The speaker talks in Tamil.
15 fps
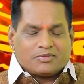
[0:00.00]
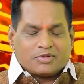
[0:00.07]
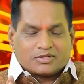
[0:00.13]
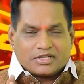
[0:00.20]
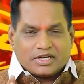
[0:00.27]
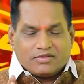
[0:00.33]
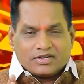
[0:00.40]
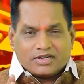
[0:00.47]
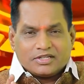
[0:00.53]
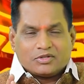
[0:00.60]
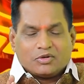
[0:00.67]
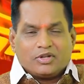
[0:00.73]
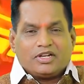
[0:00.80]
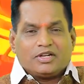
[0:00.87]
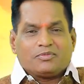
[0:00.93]
பொறுத்தளவுக்கு
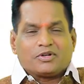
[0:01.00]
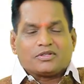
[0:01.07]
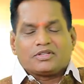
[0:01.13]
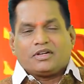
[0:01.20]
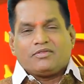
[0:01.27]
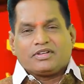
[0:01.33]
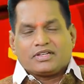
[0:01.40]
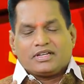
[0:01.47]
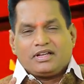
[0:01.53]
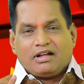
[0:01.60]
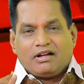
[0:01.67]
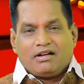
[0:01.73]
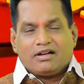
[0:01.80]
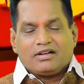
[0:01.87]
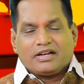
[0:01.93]
தொழிலை பொறுத்தளவுக்கு
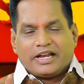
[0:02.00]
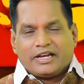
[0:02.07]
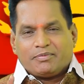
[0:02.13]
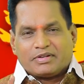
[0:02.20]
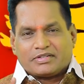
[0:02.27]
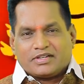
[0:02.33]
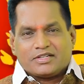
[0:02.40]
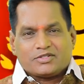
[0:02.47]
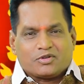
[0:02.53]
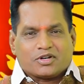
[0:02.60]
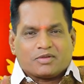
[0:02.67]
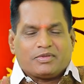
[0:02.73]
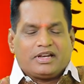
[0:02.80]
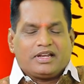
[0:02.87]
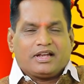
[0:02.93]
ஆன்லைன் பிஸ்னஸ்
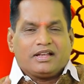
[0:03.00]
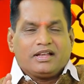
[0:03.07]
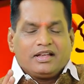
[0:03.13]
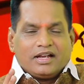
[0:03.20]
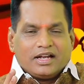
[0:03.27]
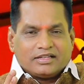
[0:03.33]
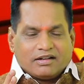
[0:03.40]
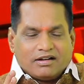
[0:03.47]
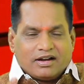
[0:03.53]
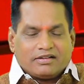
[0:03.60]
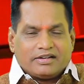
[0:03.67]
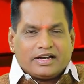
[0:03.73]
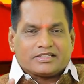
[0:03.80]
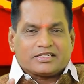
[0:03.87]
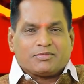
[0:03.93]
சொல்கிறோம் இல்லையா அந்த
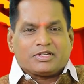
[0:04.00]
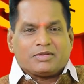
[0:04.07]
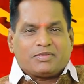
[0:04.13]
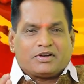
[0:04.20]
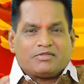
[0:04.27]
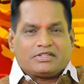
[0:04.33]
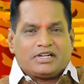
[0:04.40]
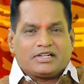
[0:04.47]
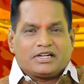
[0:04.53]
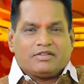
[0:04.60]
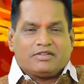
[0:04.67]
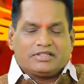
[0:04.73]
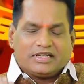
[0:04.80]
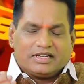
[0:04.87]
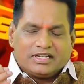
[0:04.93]
ஆன்லைன் சம்மந்தப்பட்ட விஷயங்கள்
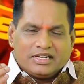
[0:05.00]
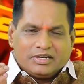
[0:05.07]
வந்து